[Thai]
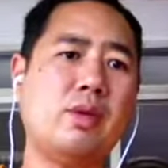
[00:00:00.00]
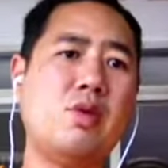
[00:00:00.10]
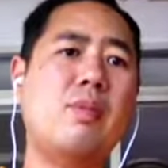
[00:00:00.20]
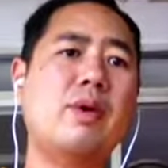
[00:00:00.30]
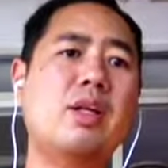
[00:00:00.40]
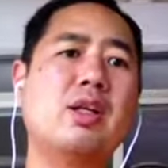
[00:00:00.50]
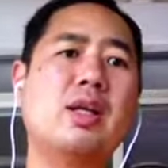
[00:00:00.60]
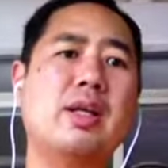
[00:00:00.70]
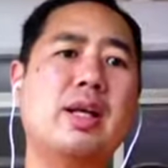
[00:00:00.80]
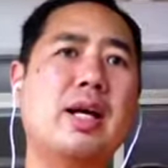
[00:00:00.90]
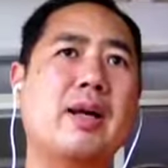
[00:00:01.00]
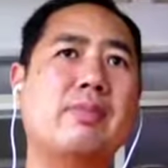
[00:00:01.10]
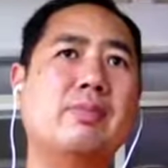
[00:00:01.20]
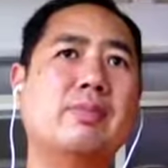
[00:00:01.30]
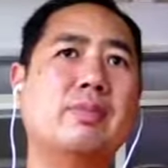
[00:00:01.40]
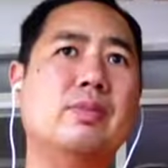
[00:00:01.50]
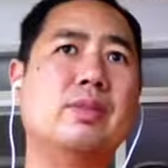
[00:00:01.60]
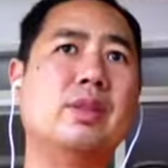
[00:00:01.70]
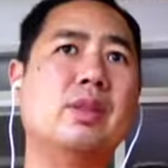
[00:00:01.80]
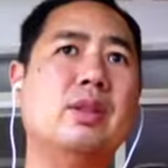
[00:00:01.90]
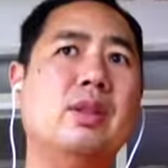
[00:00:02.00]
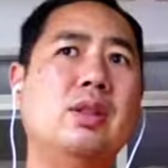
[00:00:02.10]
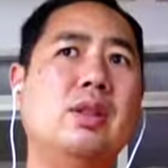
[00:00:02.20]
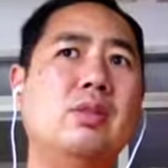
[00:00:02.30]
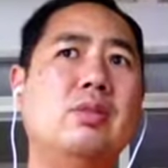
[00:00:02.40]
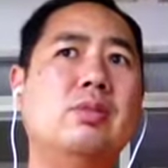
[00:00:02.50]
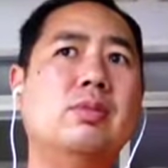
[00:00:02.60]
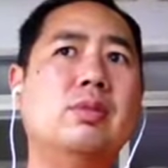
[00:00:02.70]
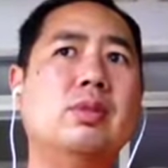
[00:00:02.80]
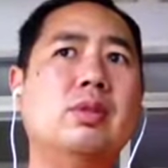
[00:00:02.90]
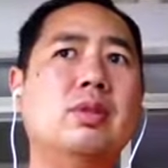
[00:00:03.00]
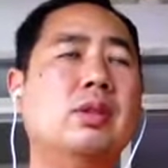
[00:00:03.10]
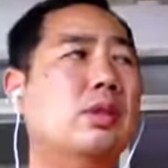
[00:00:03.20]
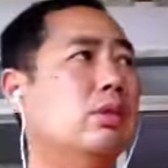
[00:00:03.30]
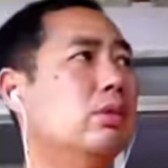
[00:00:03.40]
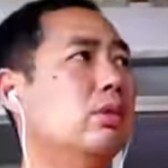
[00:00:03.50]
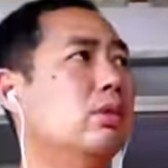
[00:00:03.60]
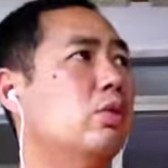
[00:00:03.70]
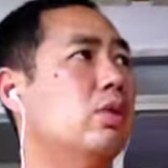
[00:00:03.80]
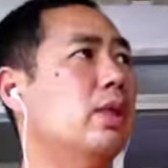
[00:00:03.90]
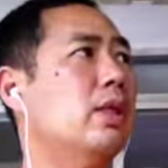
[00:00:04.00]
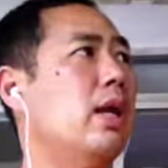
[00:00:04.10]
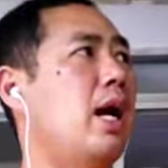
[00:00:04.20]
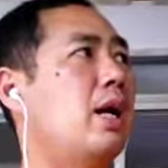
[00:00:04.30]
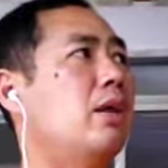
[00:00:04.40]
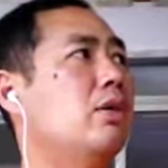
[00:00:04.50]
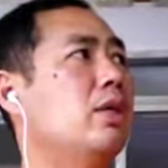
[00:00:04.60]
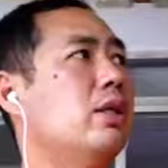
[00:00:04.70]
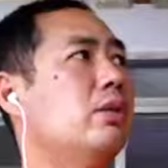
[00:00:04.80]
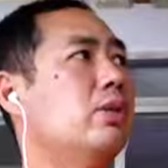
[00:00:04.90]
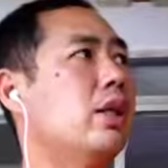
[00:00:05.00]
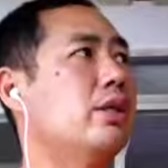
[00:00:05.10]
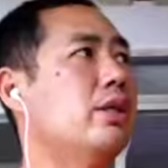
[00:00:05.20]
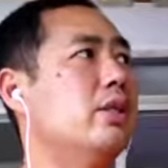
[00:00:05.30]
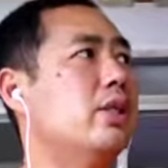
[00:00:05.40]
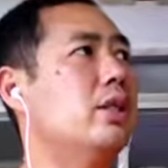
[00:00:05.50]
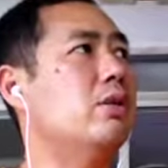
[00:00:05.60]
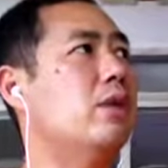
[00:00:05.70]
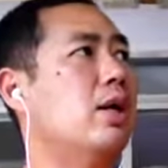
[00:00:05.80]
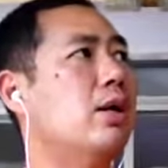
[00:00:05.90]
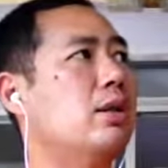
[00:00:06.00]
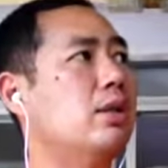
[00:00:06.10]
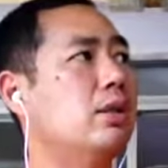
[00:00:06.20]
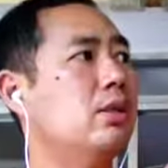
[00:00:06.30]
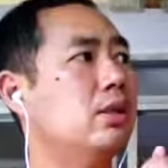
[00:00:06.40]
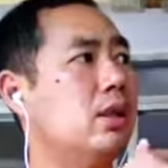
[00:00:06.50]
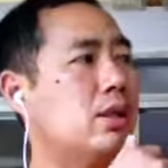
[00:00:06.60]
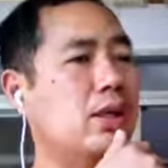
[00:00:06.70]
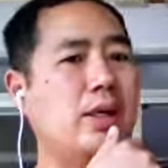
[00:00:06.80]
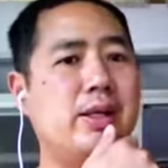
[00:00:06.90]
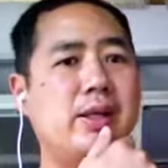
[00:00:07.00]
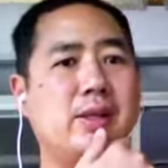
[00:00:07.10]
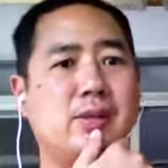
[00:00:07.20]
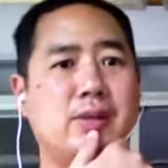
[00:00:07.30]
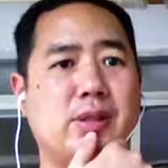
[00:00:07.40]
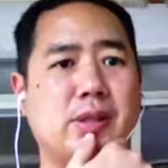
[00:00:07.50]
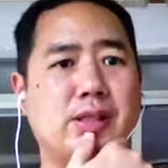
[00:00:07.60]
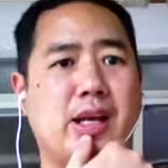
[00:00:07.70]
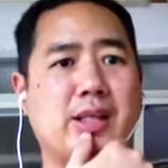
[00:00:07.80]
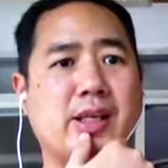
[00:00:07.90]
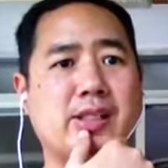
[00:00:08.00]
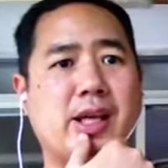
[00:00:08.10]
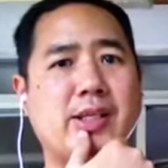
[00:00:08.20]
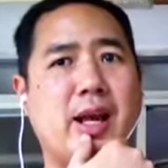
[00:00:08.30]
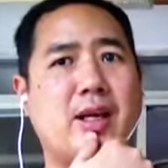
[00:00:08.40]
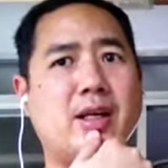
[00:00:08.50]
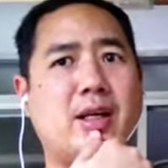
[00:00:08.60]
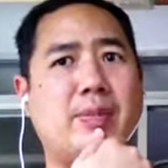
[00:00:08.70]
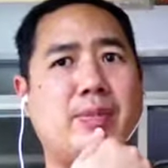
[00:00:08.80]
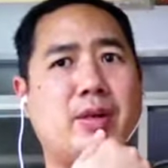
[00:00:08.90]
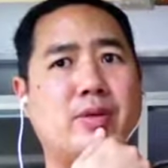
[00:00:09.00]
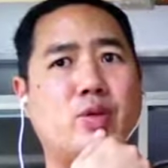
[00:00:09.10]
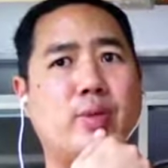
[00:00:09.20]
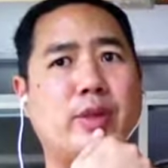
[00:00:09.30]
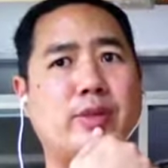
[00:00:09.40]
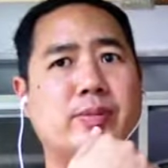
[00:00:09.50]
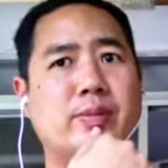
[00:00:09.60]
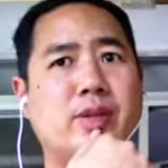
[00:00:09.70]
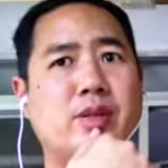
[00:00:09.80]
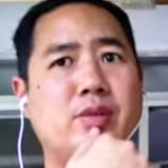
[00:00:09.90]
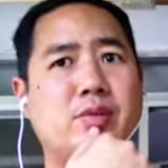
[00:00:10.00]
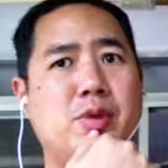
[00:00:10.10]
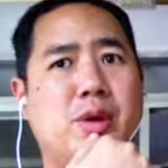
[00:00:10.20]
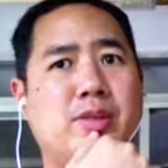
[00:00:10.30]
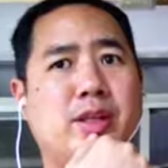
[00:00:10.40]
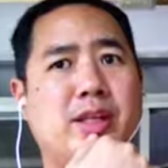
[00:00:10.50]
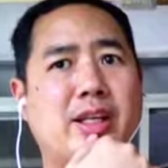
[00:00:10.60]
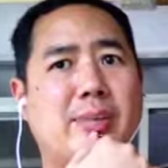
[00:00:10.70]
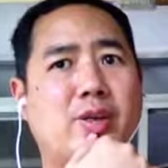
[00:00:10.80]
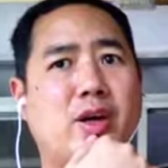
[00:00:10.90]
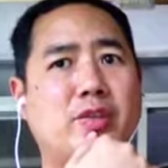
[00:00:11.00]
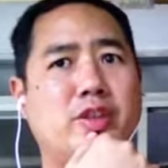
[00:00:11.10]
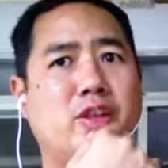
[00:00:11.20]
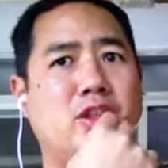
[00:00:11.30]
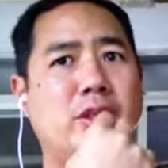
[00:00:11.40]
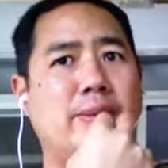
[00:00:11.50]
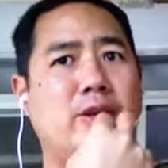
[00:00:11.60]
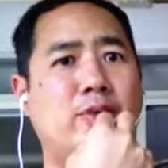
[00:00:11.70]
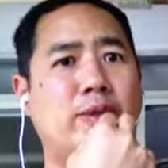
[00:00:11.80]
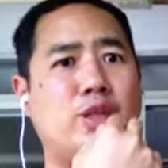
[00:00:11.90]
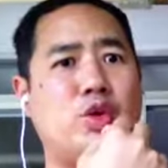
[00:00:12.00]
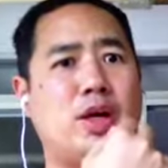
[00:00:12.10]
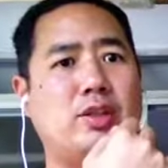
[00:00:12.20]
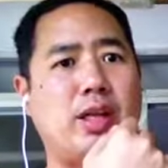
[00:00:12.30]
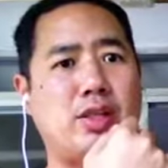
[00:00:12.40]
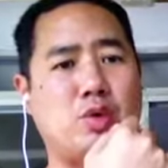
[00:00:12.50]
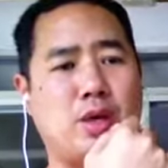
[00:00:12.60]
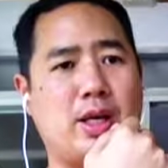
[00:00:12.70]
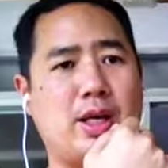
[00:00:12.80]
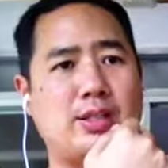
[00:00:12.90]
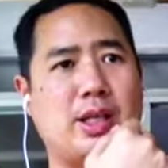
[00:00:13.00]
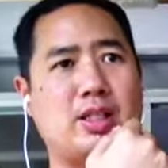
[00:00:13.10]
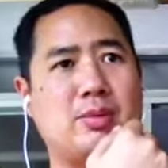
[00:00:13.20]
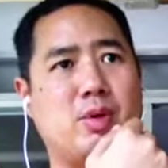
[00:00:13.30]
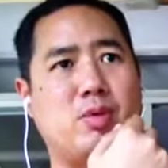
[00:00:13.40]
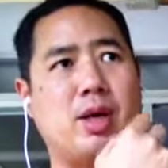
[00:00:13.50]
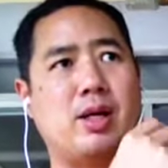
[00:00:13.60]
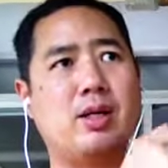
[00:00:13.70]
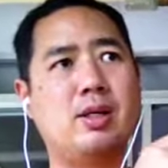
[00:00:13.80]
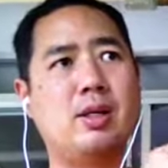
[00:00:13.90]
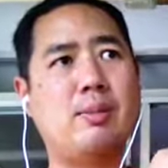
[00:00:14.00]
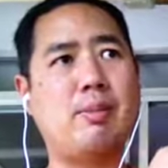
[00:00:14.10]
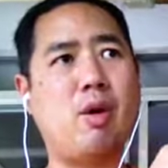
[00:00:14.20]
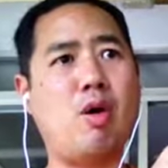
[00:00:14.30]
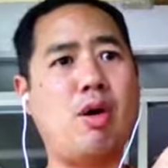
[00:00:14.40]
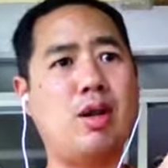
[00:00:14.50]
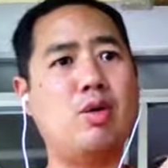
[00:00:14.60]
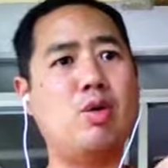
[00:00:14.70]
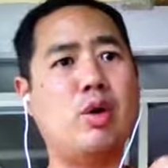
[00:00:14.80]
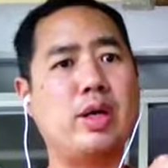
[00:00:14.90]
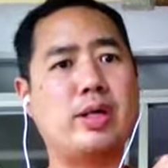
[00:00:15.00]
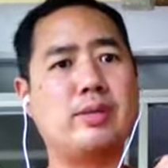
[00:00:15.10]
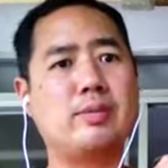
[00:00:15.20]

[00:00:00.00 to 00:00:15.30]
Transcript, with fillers: กลมกลืนนะครับ แล้วตรงนี้ต่างหากแล้วอย่างอย่างยิ่งเนี่ยถ้าเกิดว่าเกิดเคยได้ยินยินอาจารย์ อาจารย์ยักษ์นะครับ เป็นผู้เป็นวิวัฒน์สันนิกรรทรซึ่งนนทีเป็นรัฐมนตรีช่วยเกษตรอย๋ยนะฮะอาจารย์จะบอกว่า พอแล้วรวย